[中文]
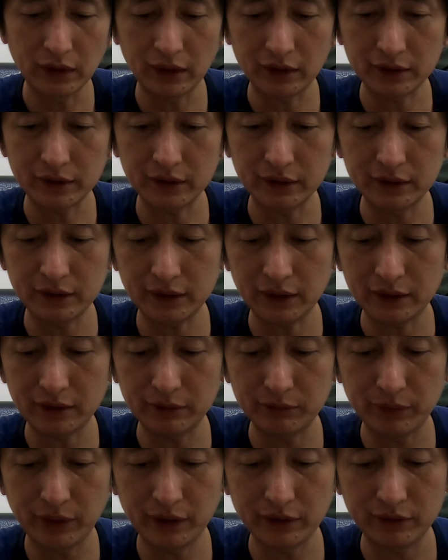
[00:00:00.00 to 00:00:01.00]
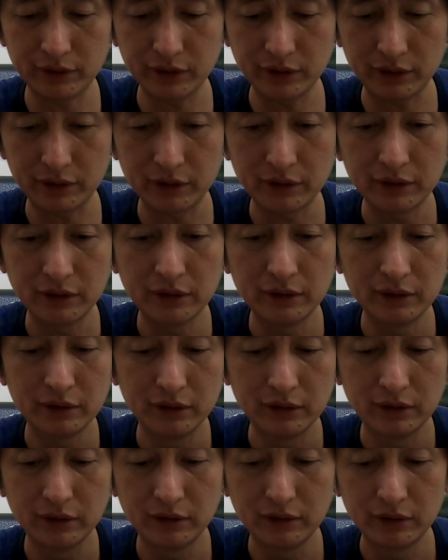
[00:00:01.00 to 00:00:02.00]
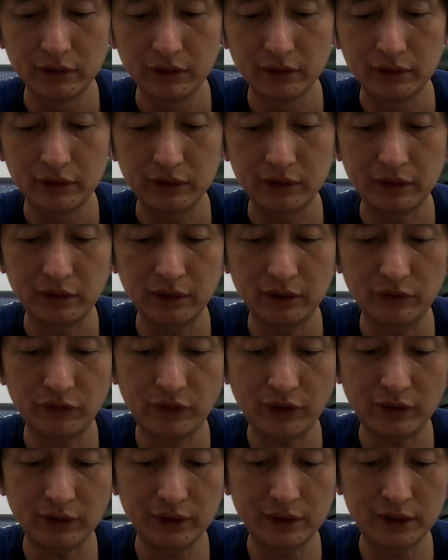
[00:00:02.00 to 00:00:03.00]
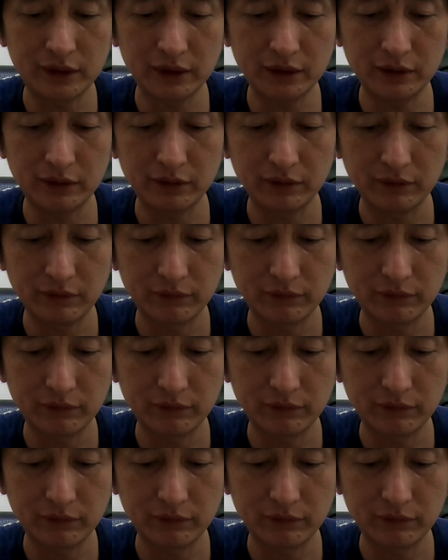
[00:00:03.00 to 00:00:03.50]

拿剩下的没有用。它放回去，